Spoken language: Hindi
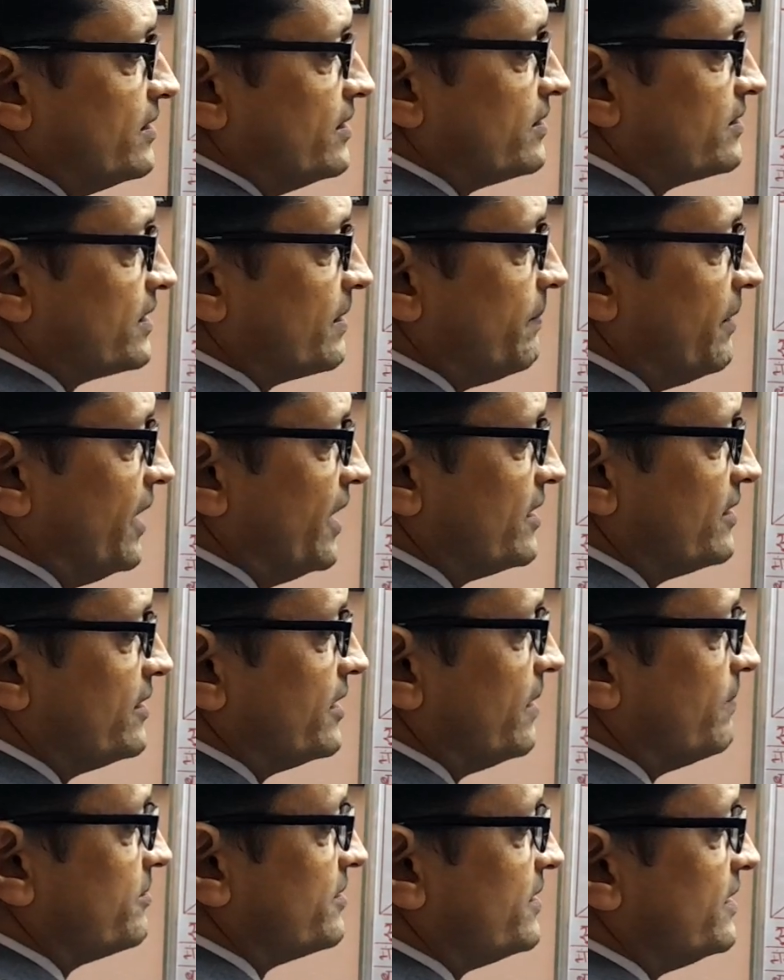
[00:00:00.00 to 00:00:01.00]
इसके बाद
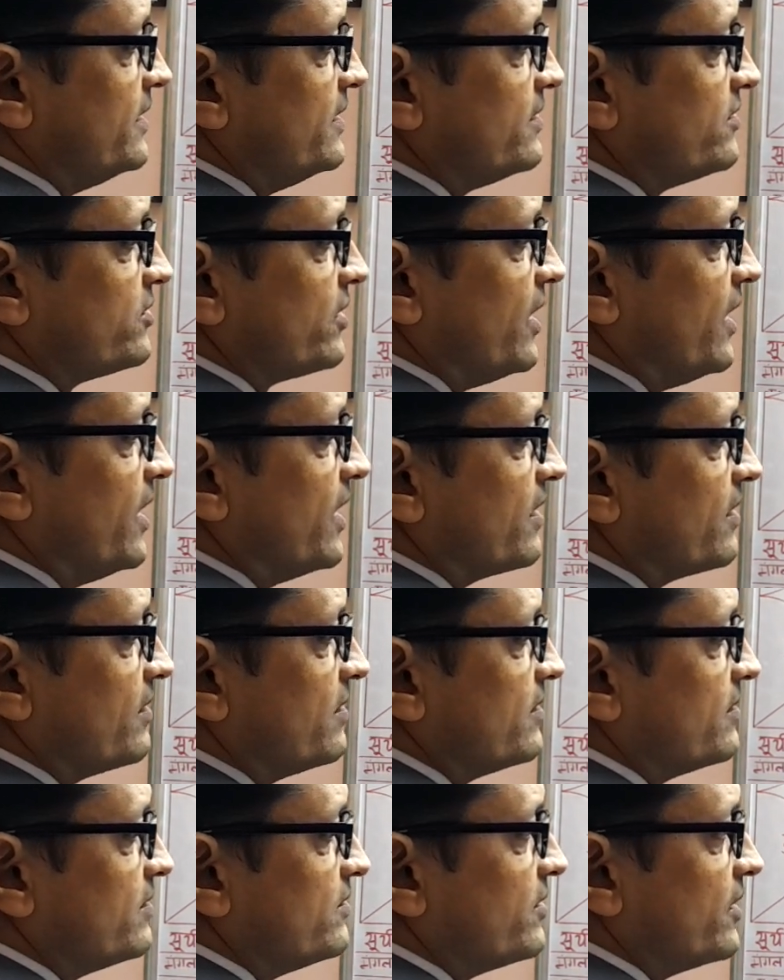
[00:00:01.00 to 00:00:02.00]
जब तीन चार
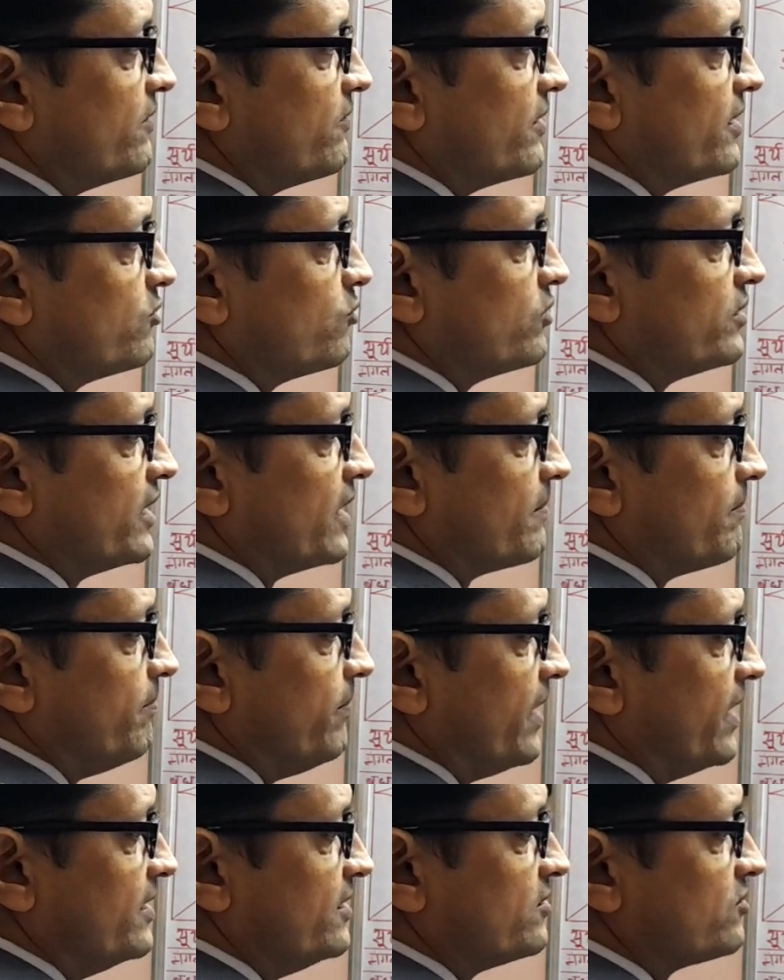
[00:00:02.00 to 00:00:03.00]
जनवरी
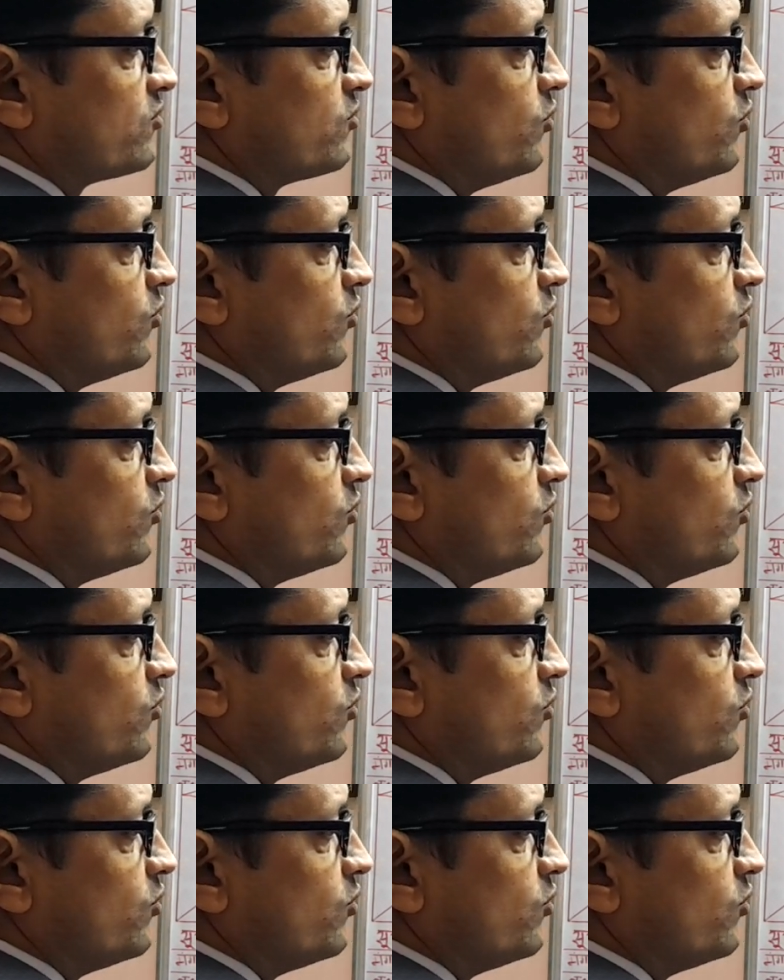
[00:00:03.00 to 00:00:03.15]
2022